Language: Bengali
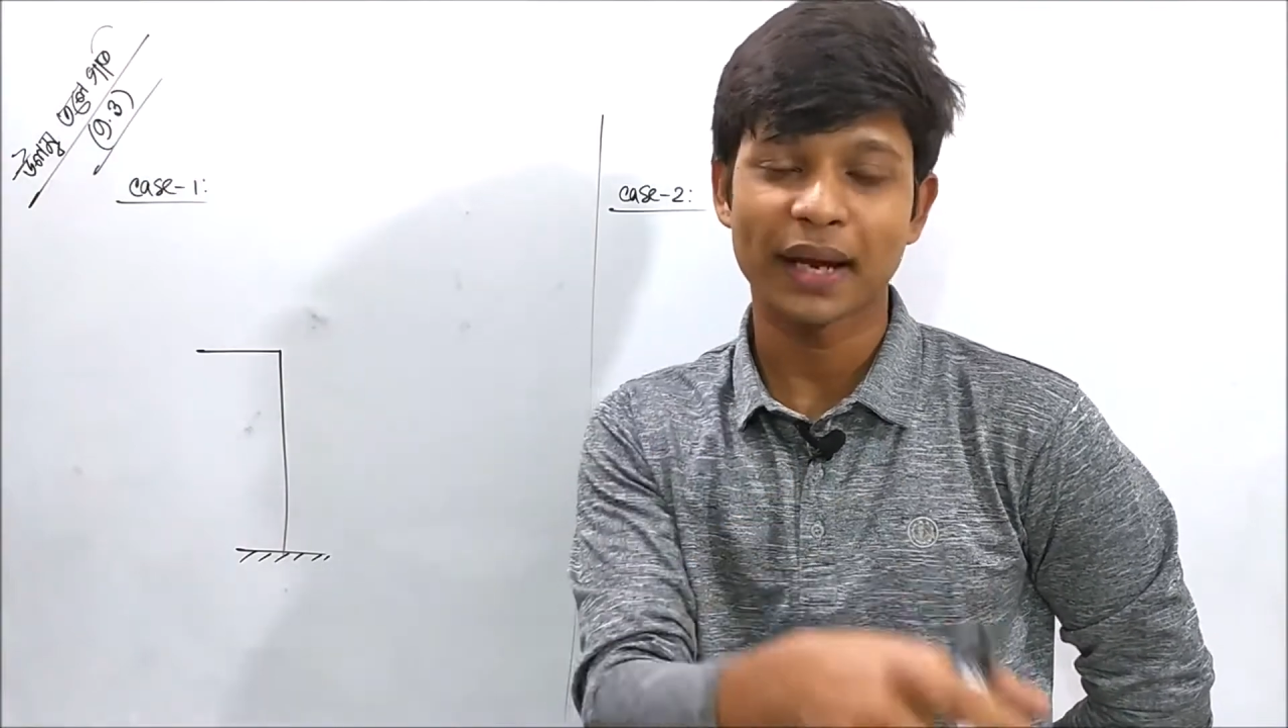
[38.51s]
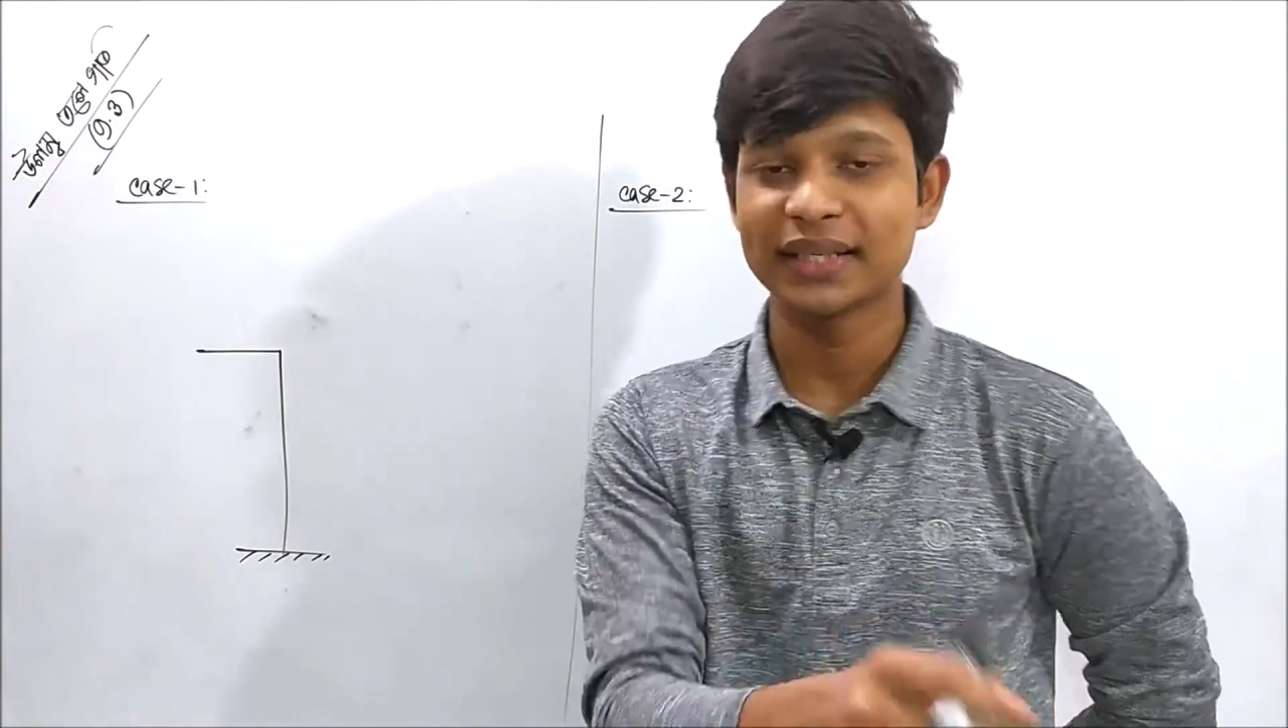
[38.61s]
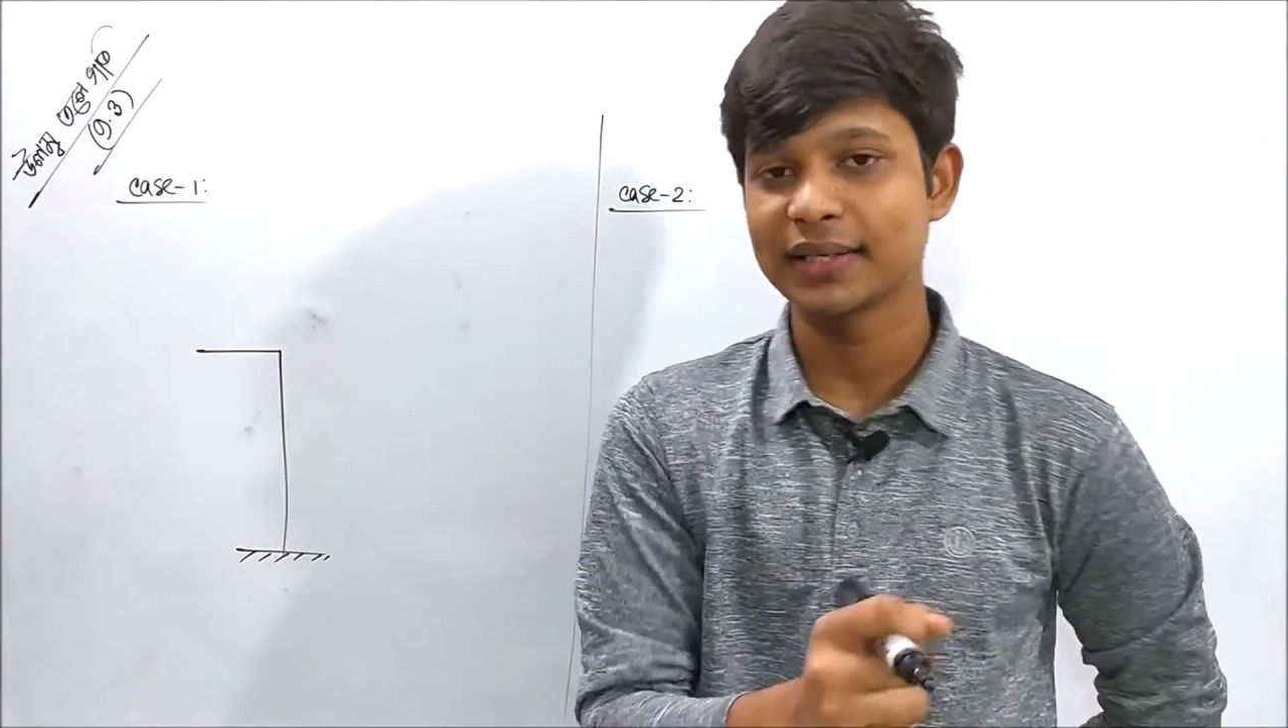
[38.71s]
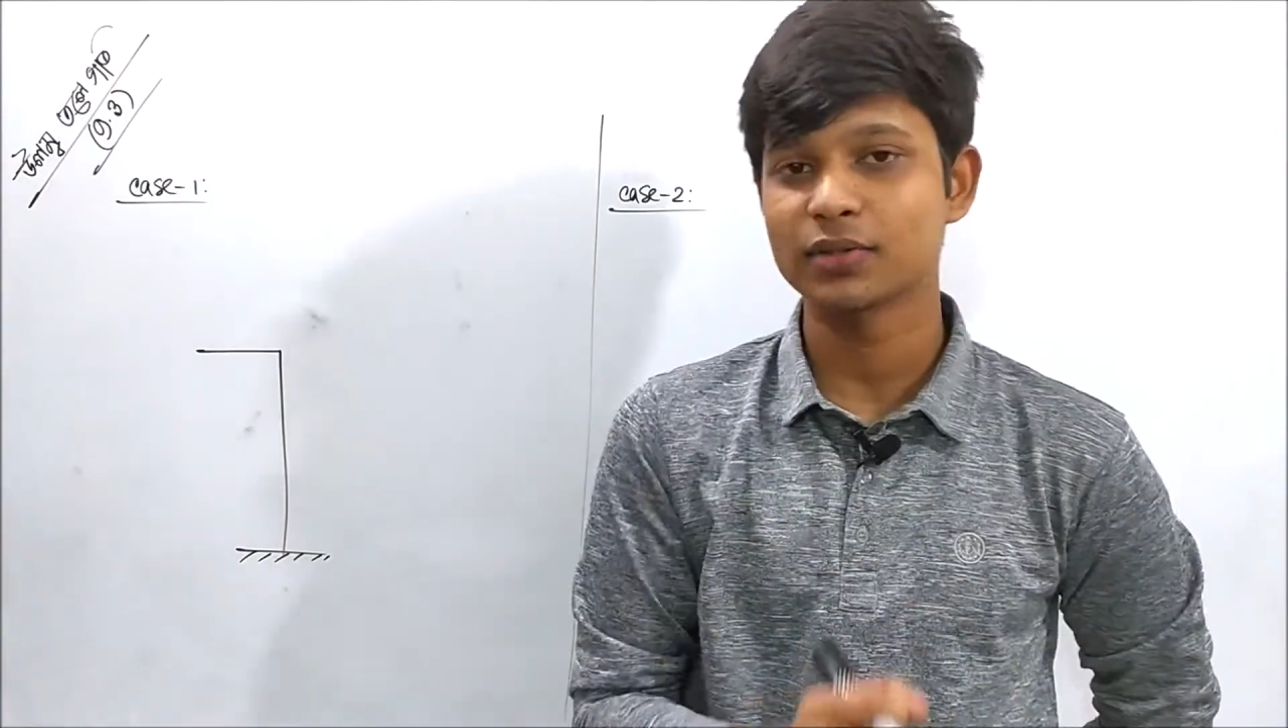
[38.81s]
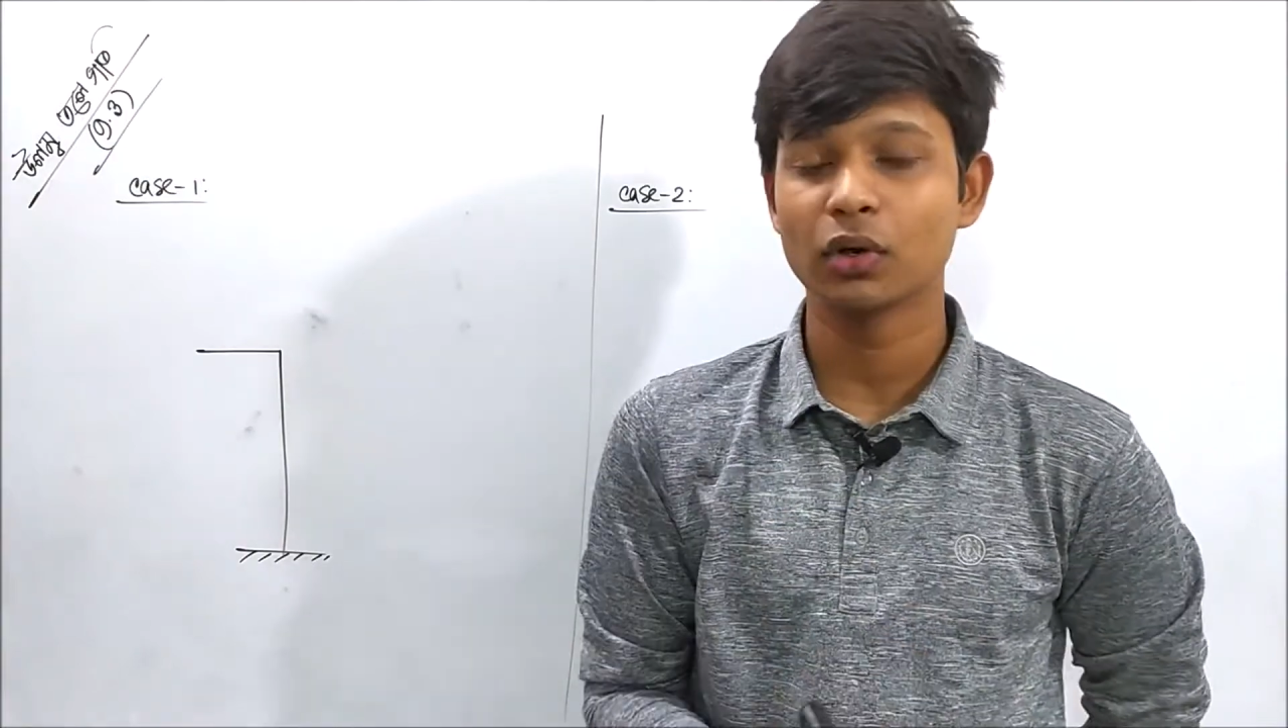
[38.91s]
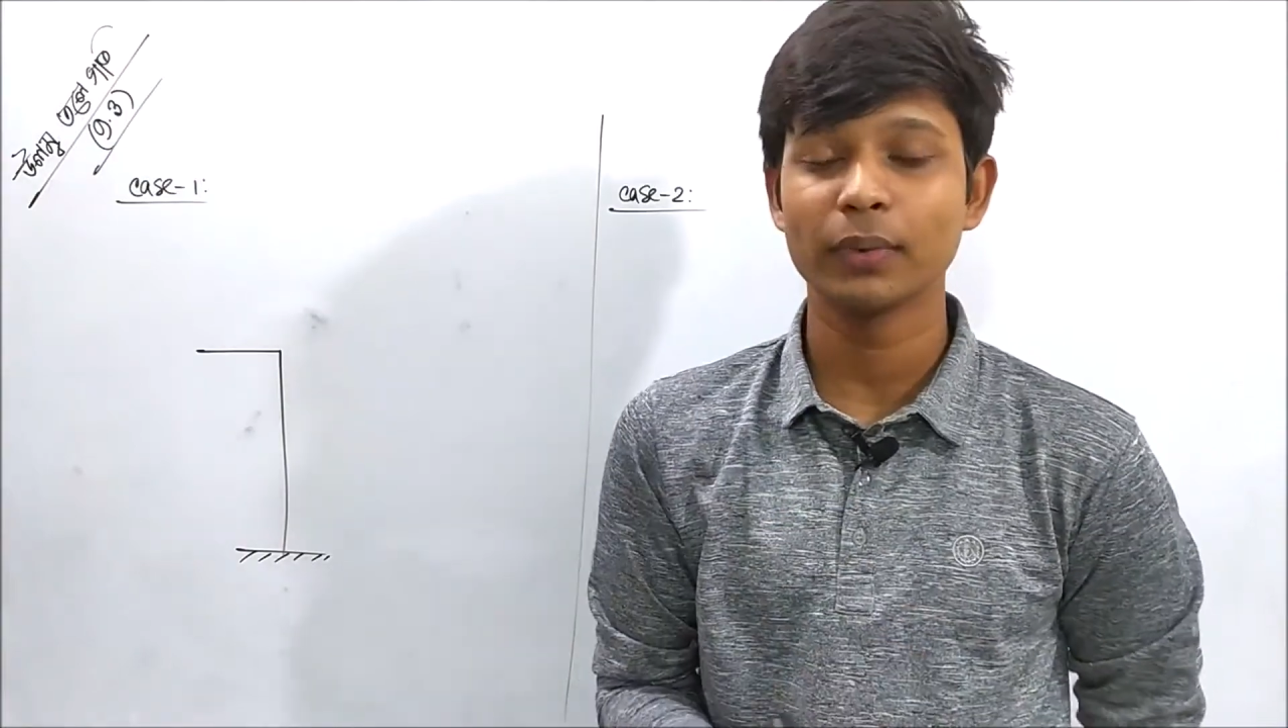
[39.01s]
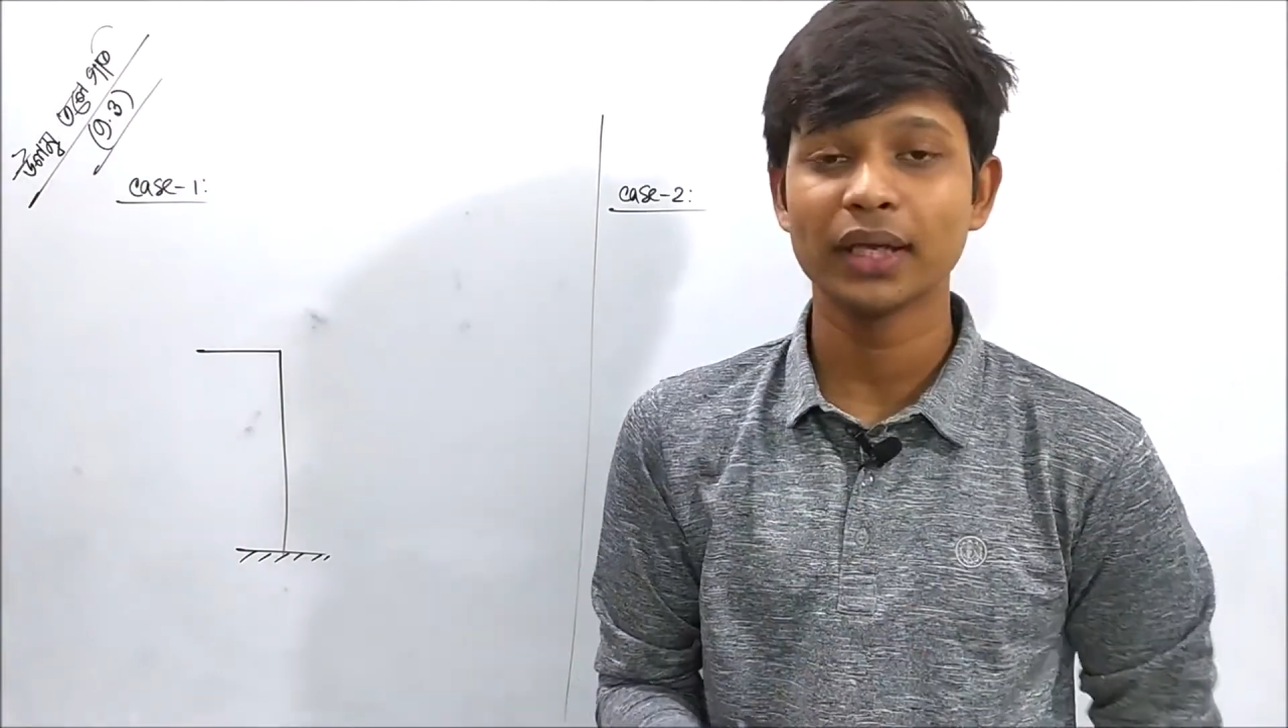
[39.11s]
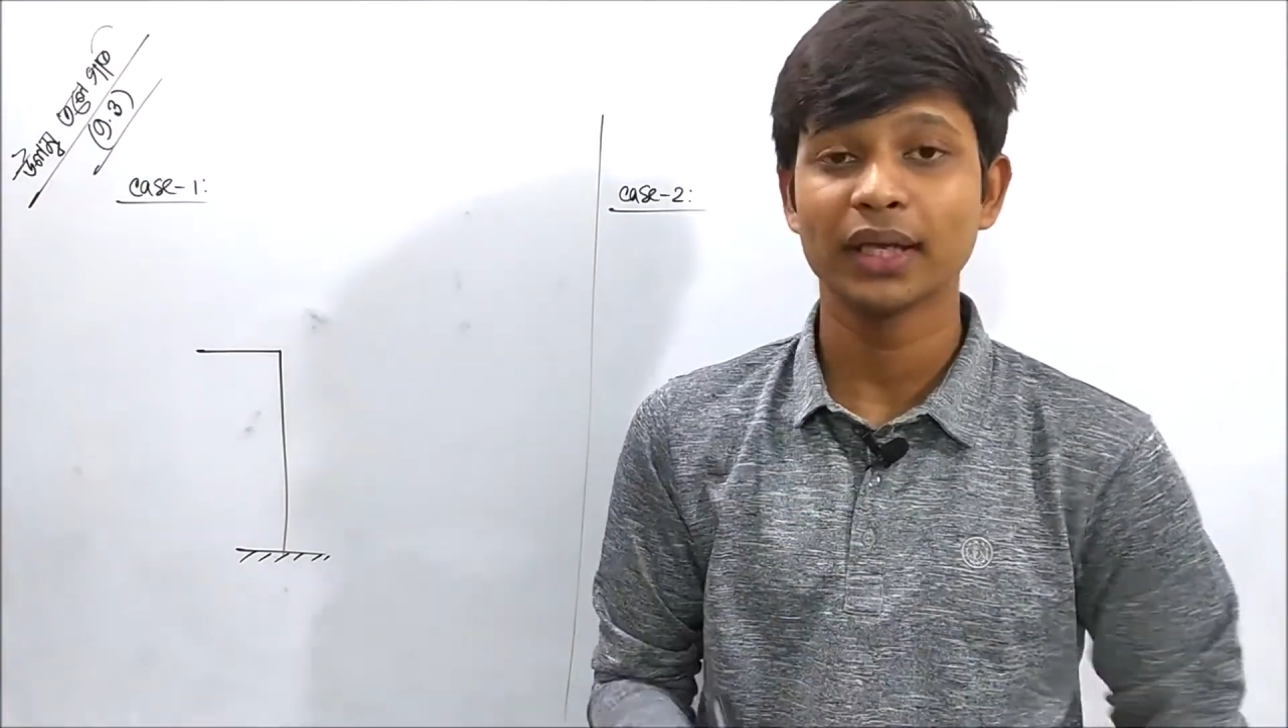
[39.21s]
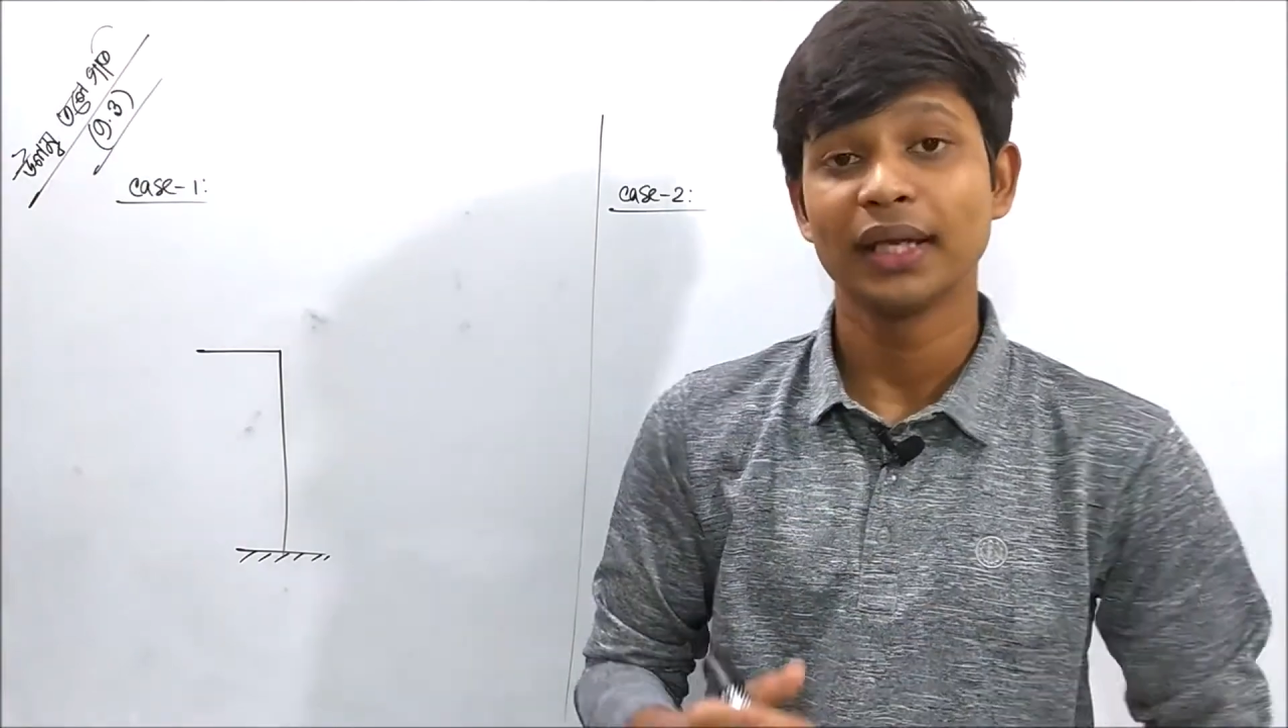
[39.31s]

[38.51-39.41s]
মাইনাস হবে